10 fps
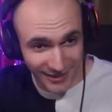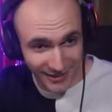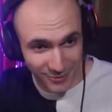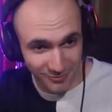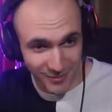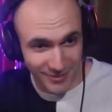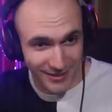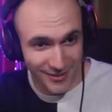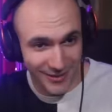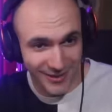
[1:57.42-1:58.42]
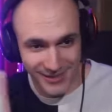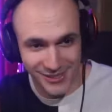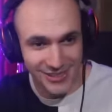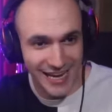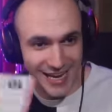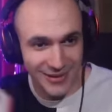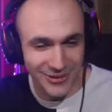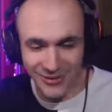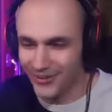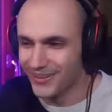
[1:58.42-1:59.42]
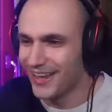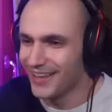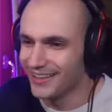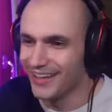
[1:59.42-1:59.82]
tieni, complimenti per i 10 euro. Dai,